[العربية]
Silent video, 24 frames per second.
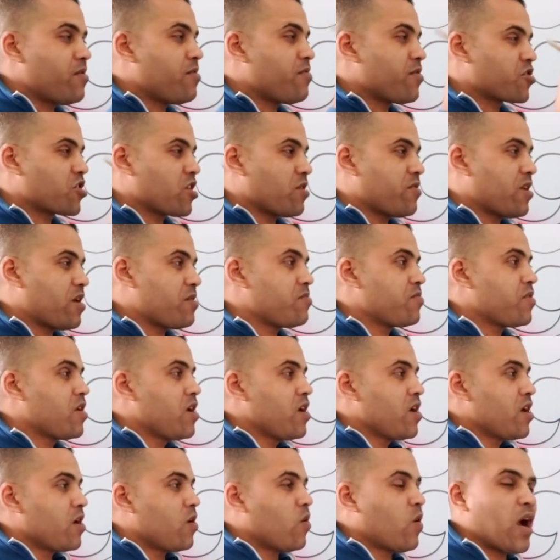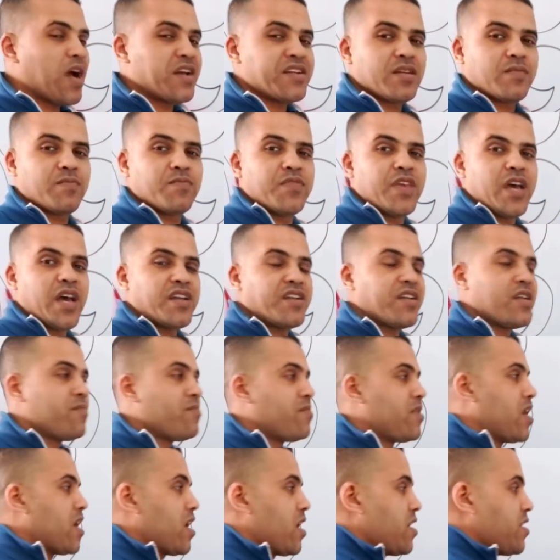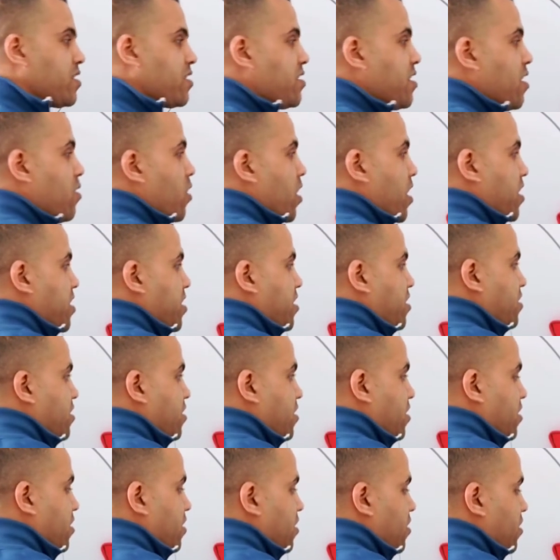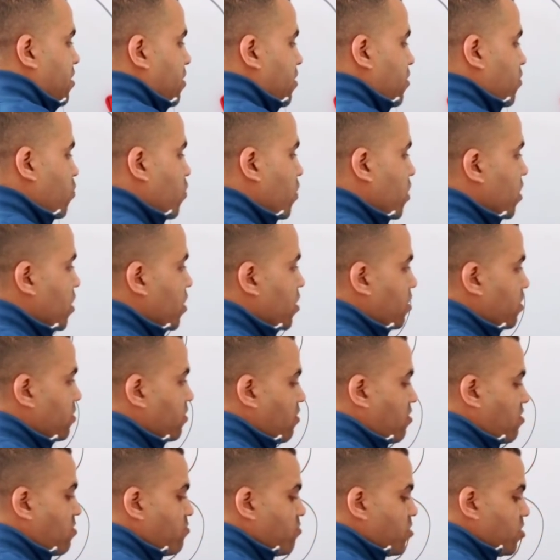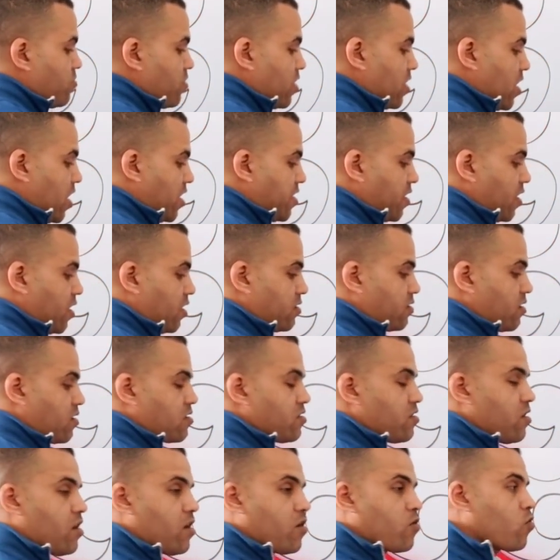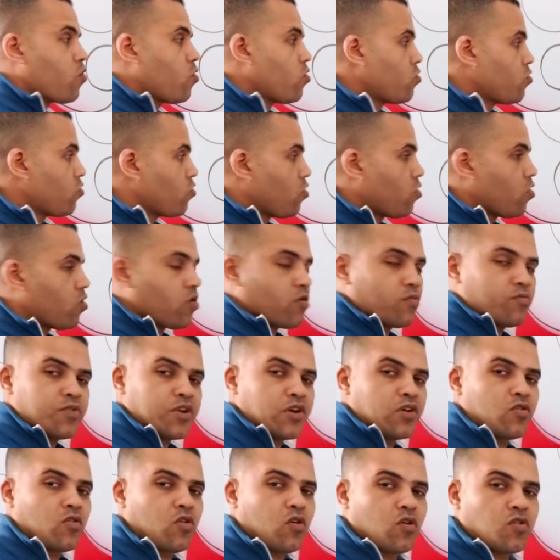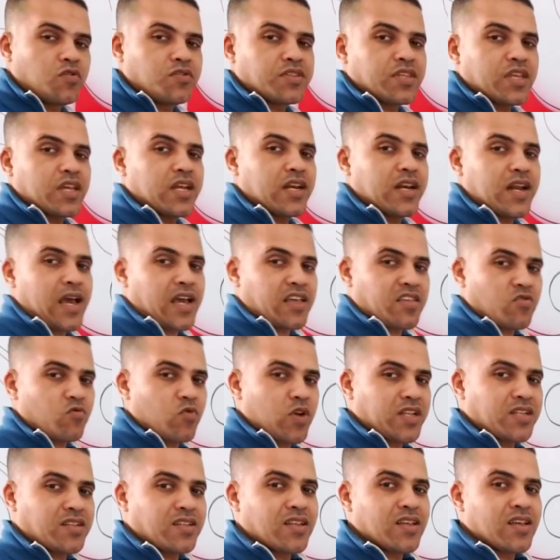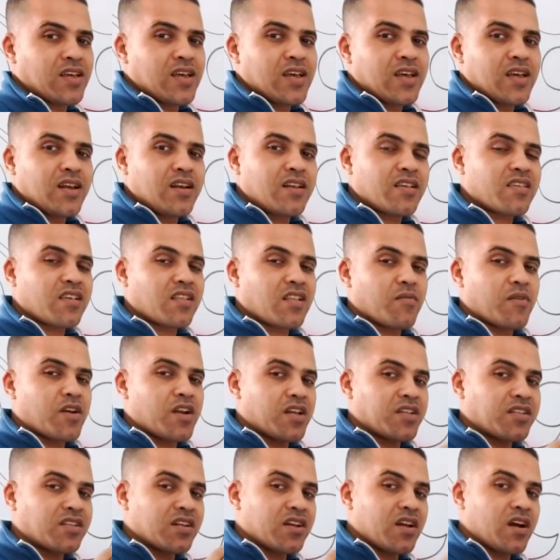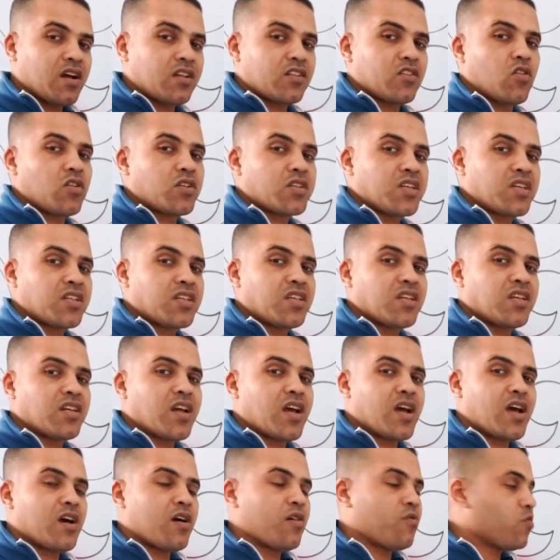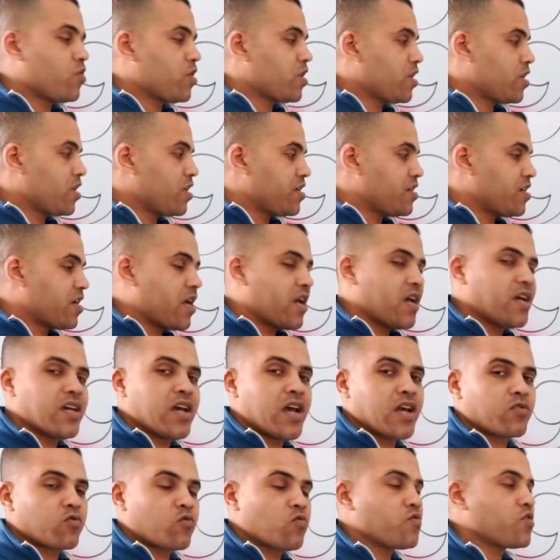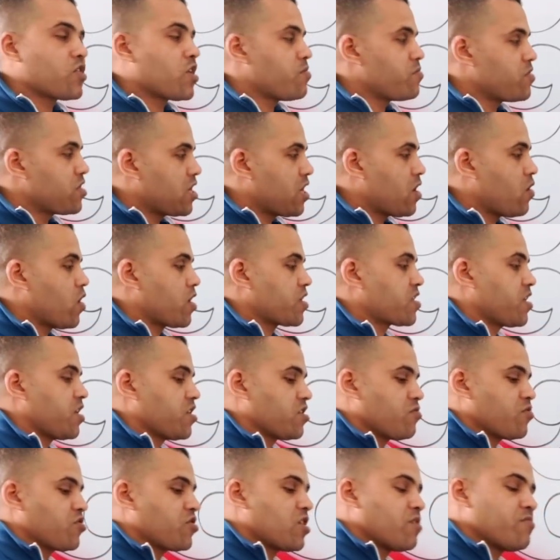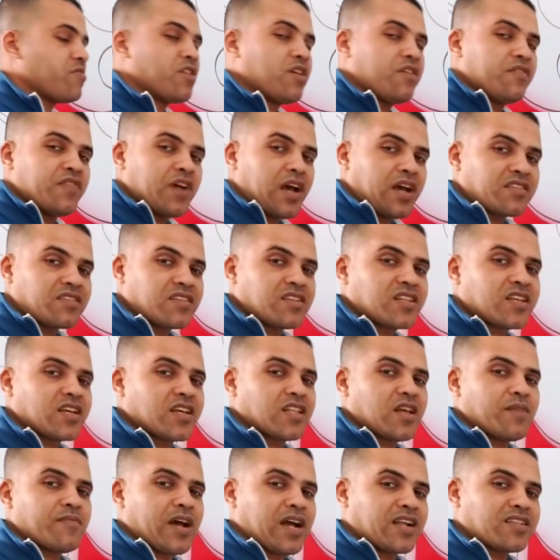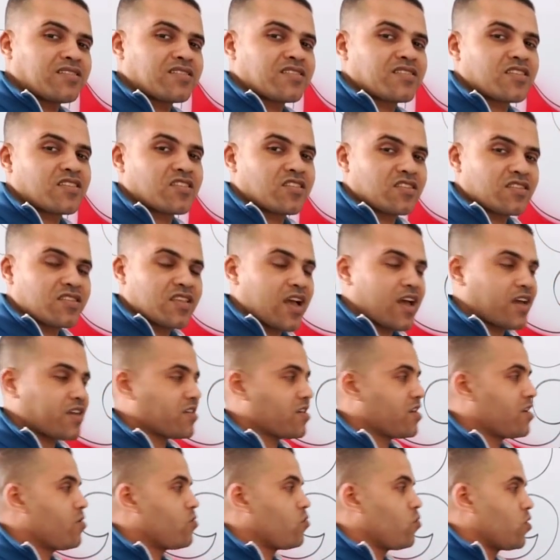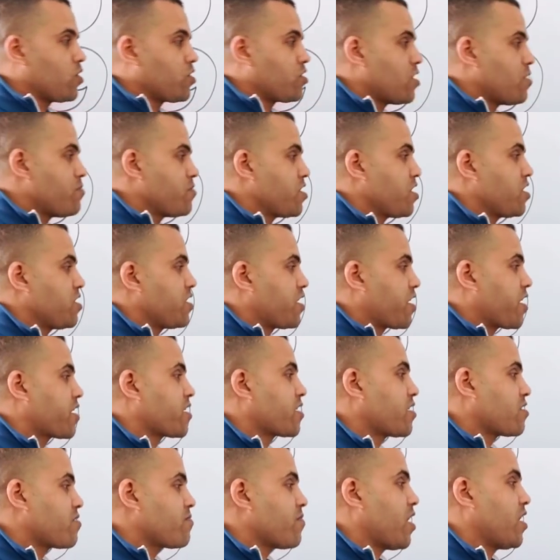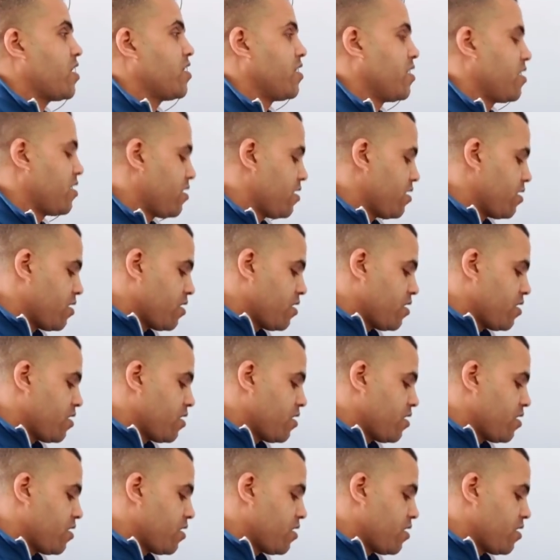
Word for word: تمام يا شباب وهنبدأ نملى الدوائر والتصميم اللي احنا خططناه كله باللون الأسود لسه طبعا عندنا خطوات كتيرة والنهاية هتكون جميلة وهتعجب الجميع فعايزين كده محدش يستعجل والجميع يركز معانا